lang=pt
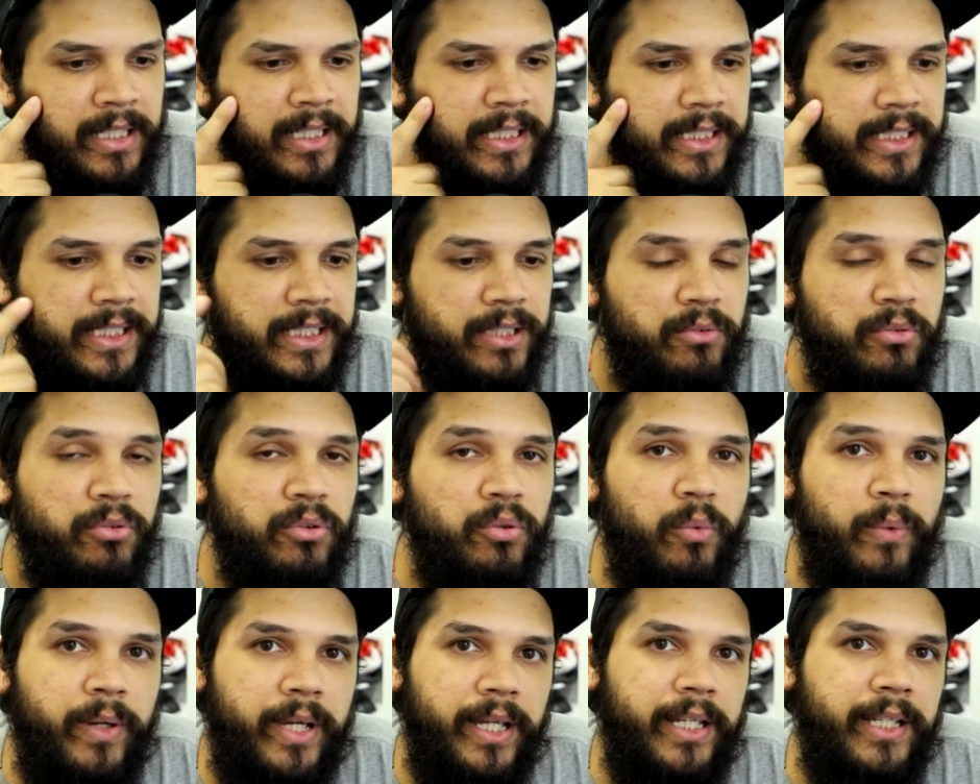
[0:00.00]

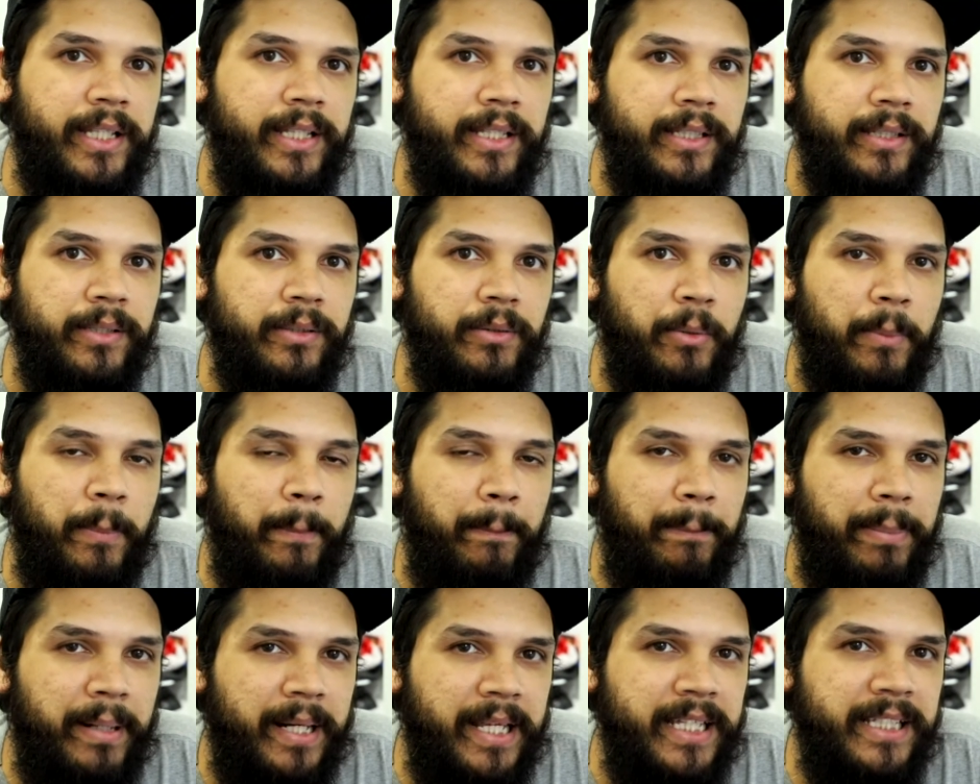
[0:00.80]
Segundo ele,
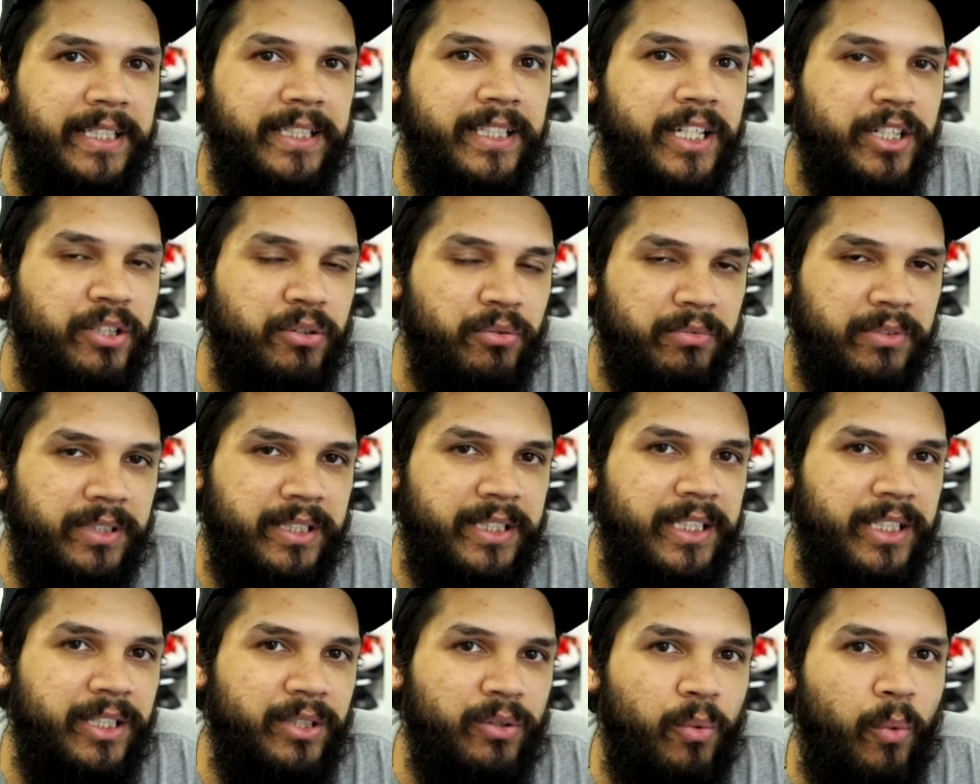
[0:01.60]
PlayStation
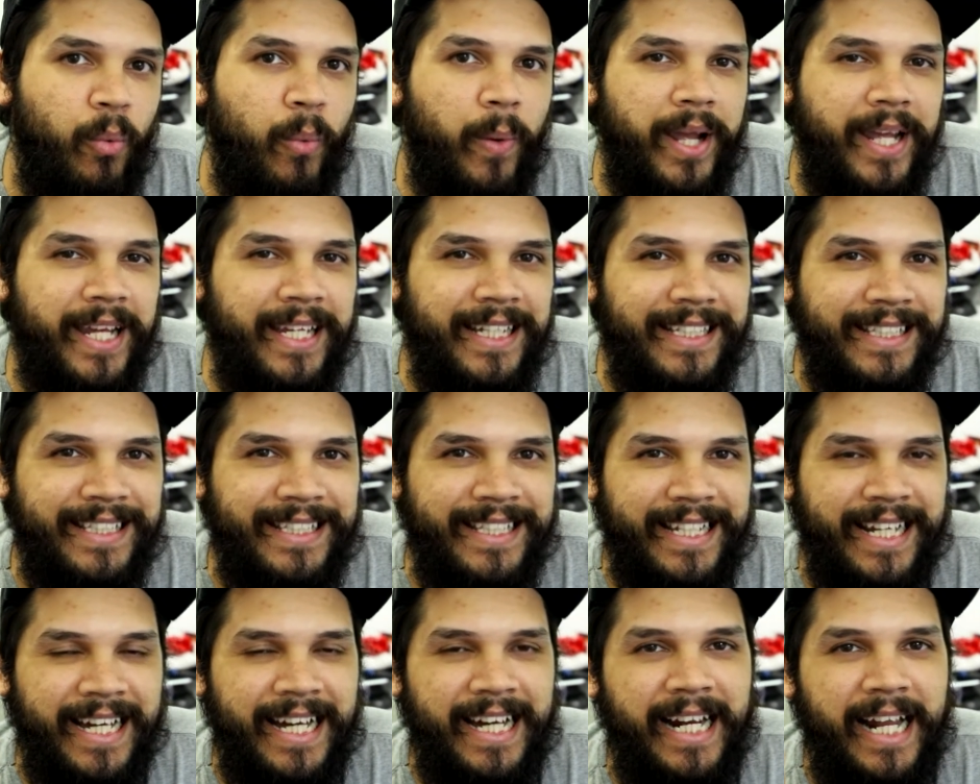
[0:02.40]
5
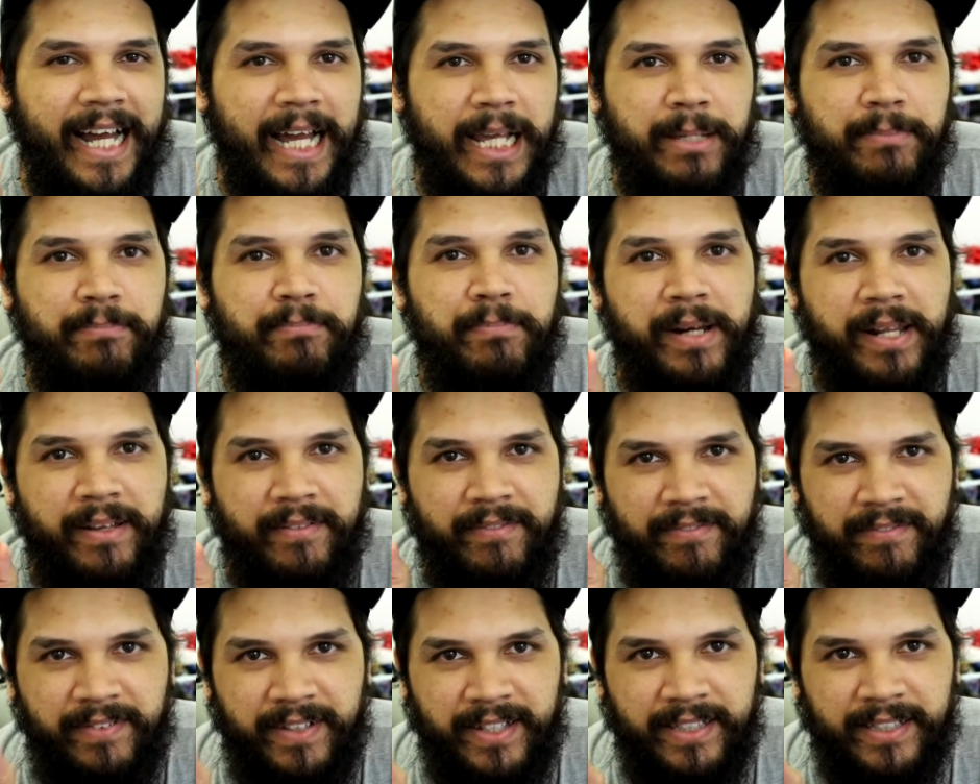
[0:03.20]
entrará em
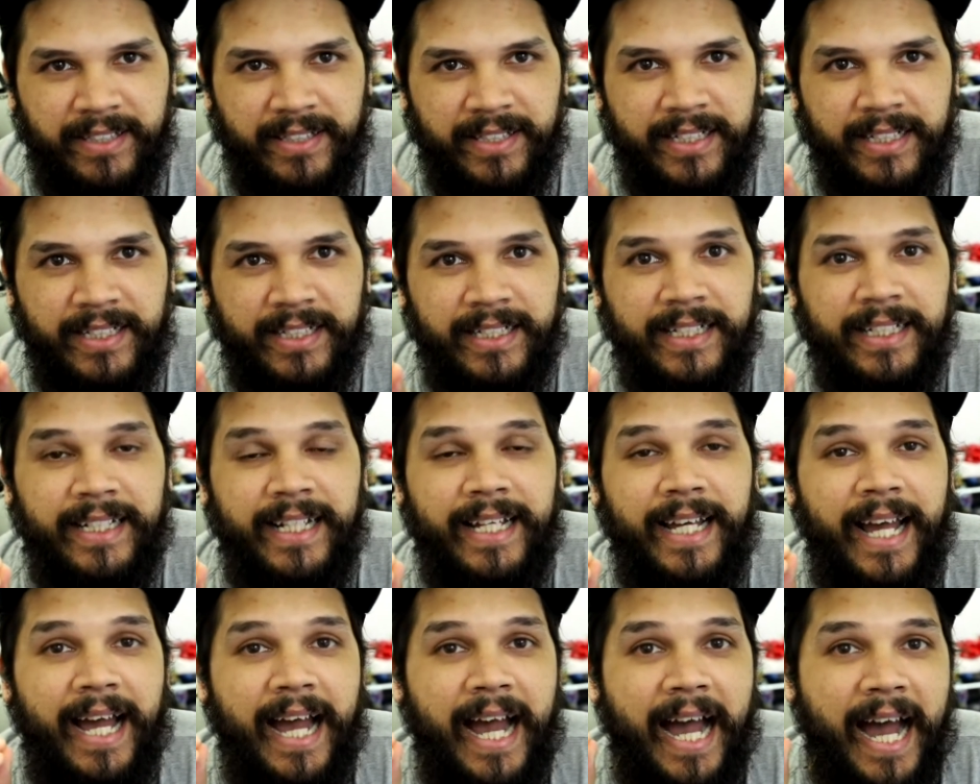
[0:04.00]
pré-venda
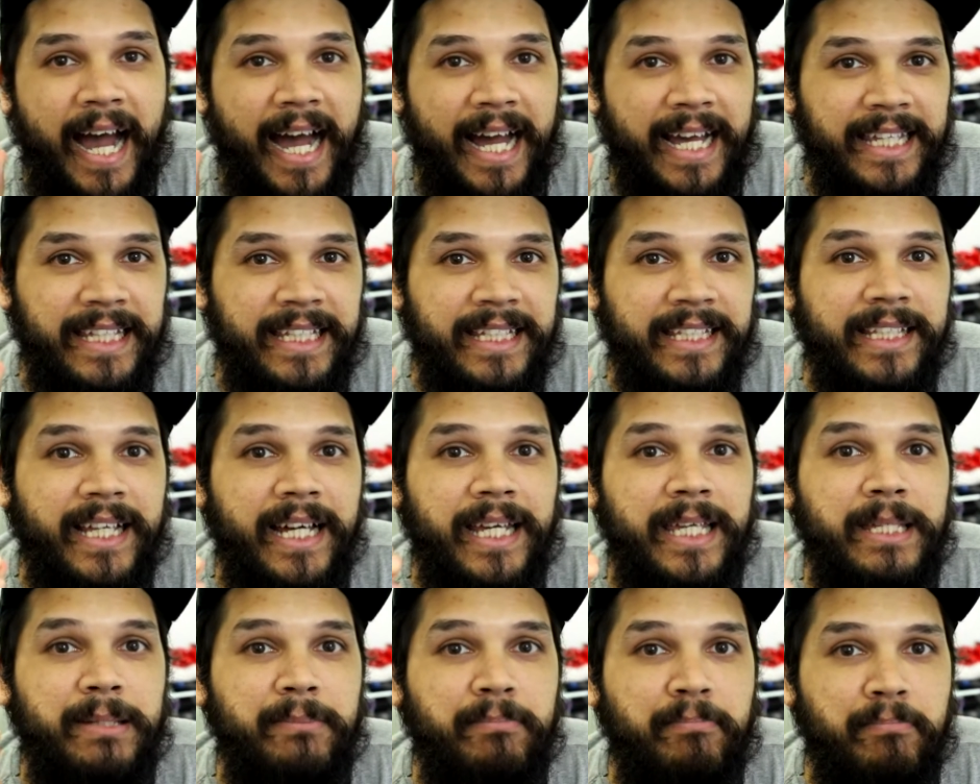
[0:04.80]

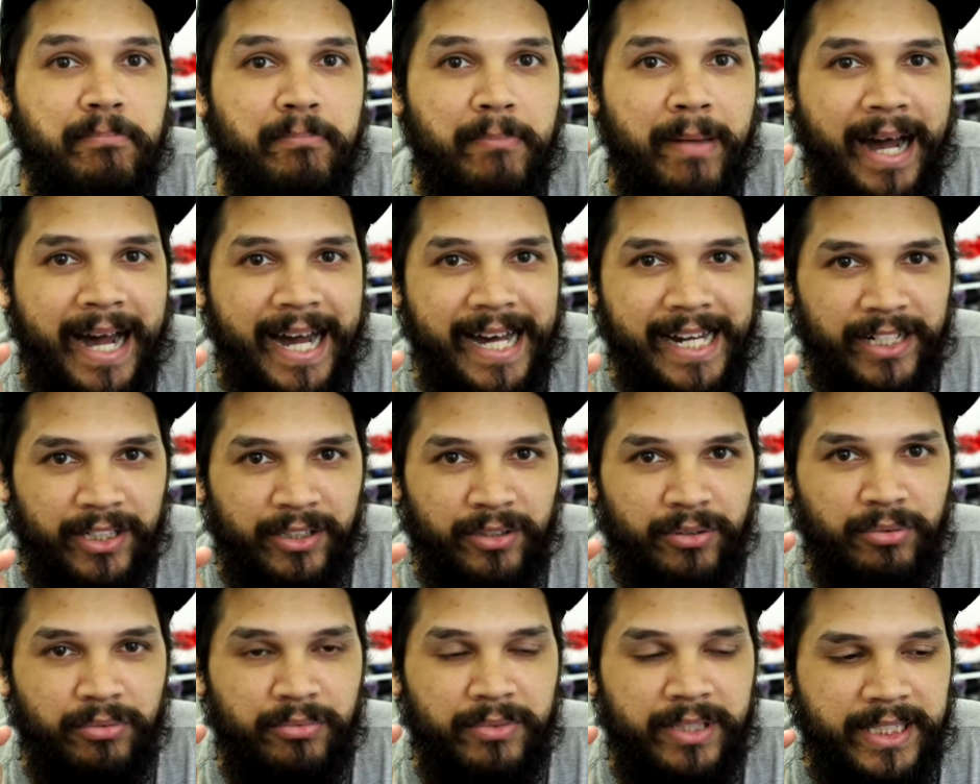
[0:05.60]
ainda em
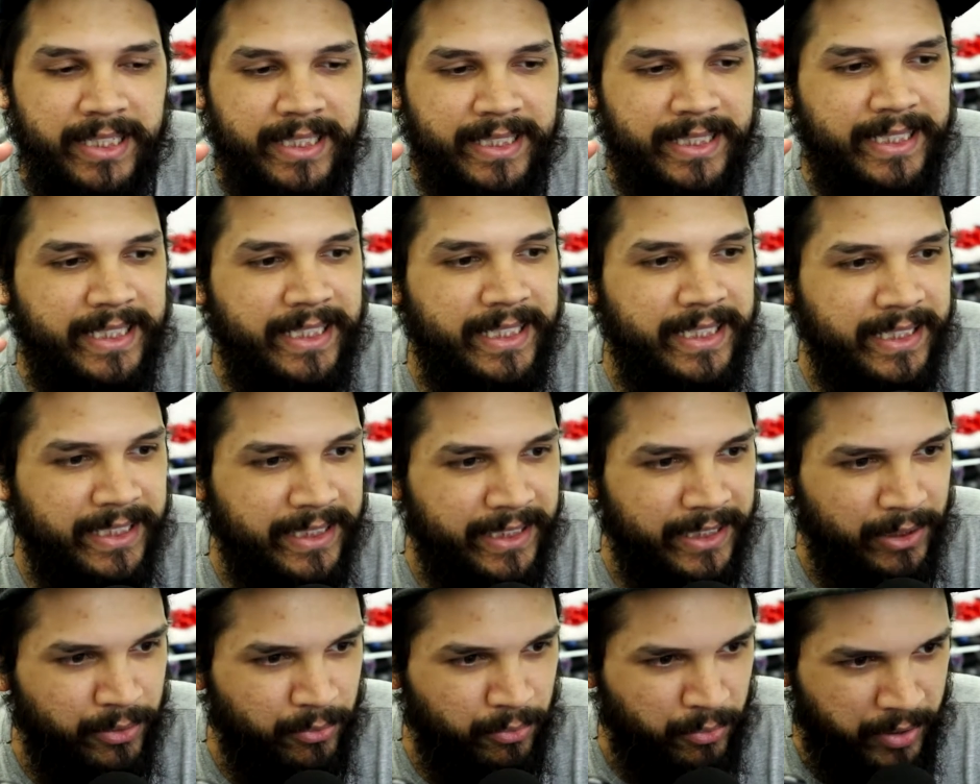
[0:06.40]
março desse
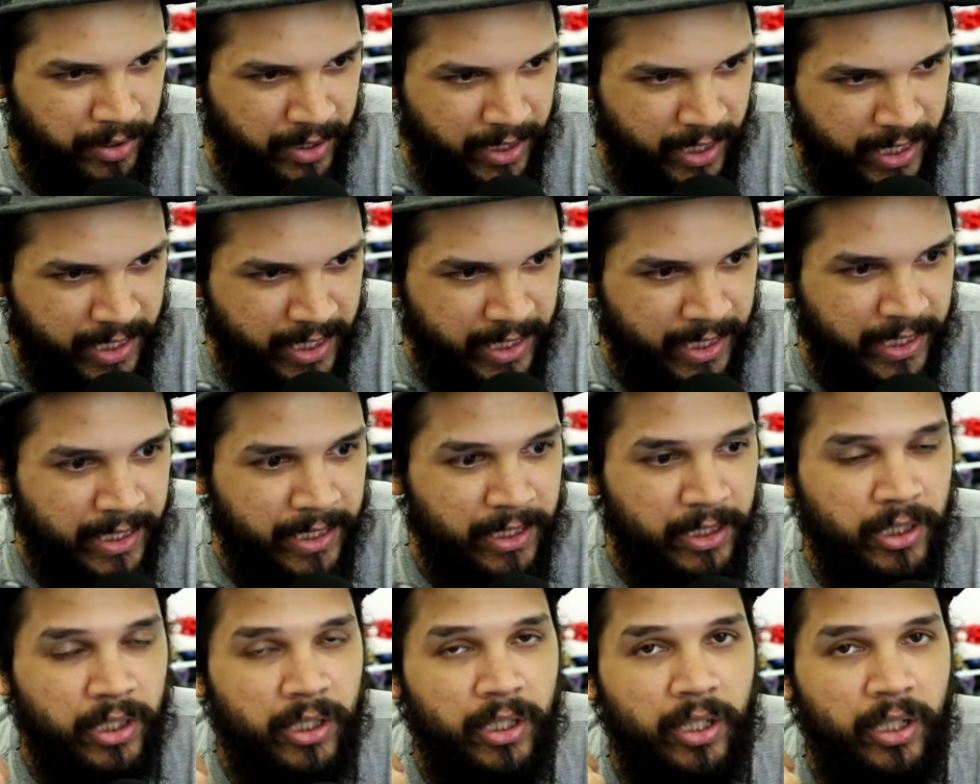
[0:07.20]
ano, ok?